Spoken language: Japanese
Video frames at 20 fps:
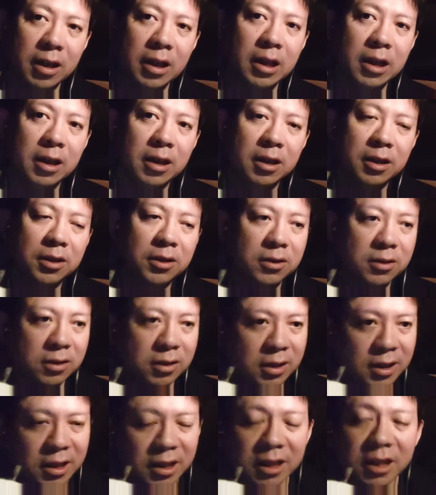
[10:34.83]
え、
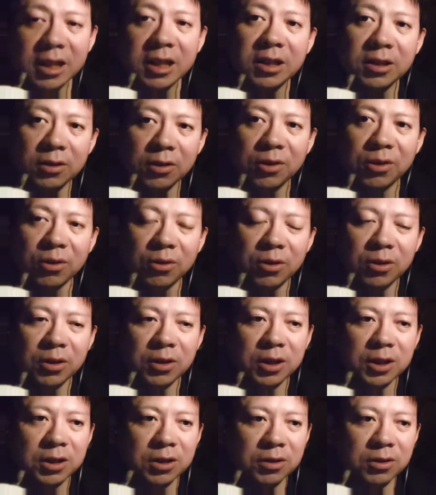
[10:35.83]
入院費と、
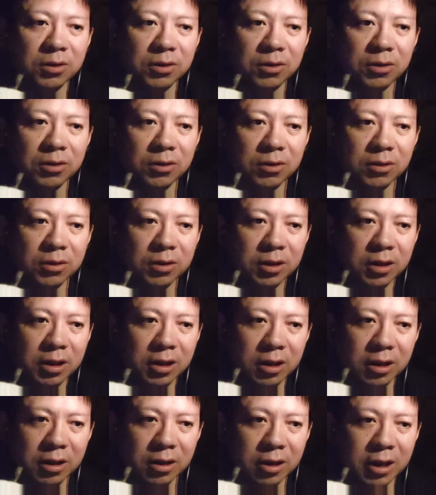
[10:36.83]
その、
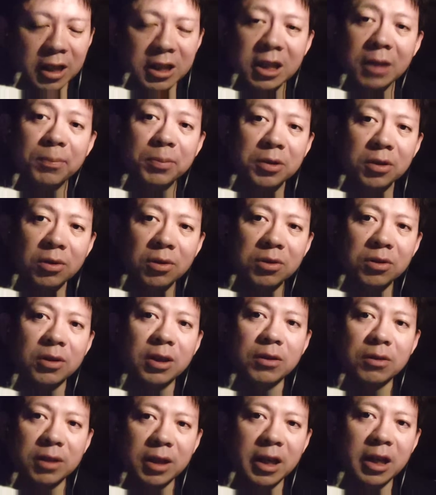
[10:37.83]
レセプトご
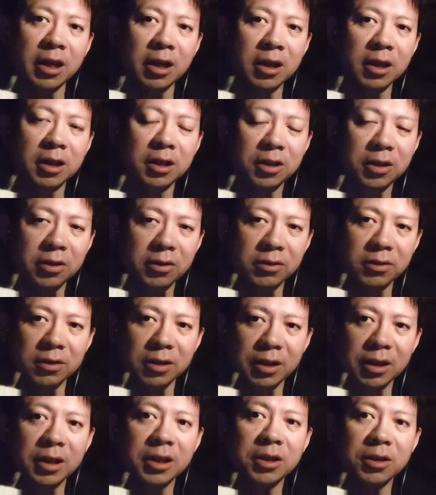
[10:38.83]
となので、入院
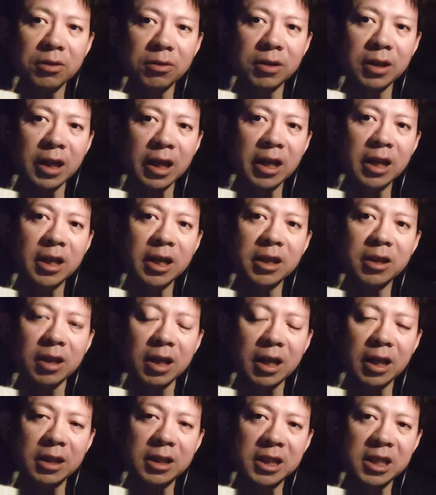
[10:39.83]
費と外来っ
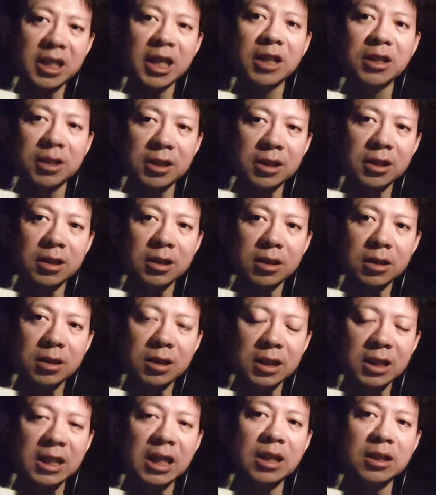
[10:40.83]
て違うんです。
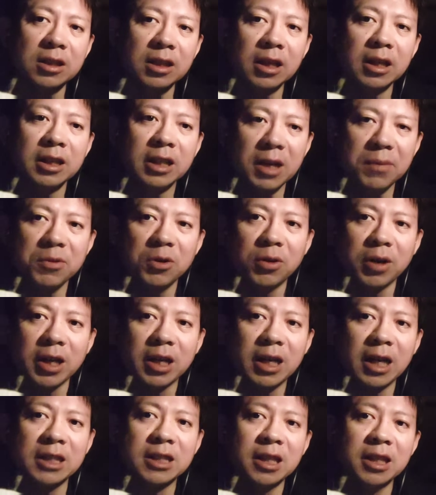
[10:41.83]
違うんです。でもこ
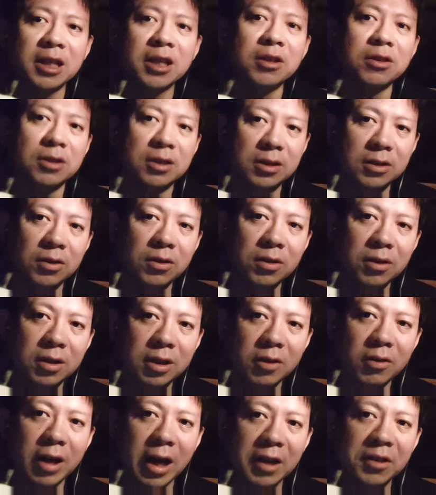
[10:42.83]
れ合算できるんですよ。
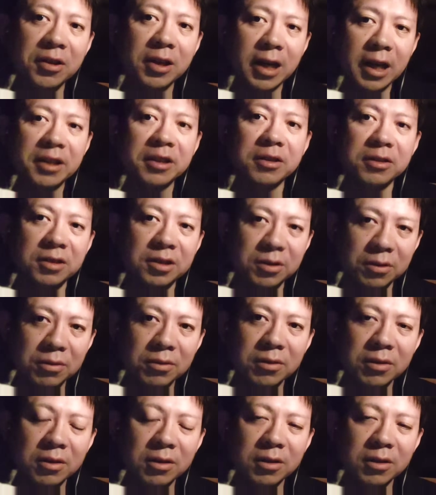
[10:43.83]
で、これ後で返ってくるんですよ。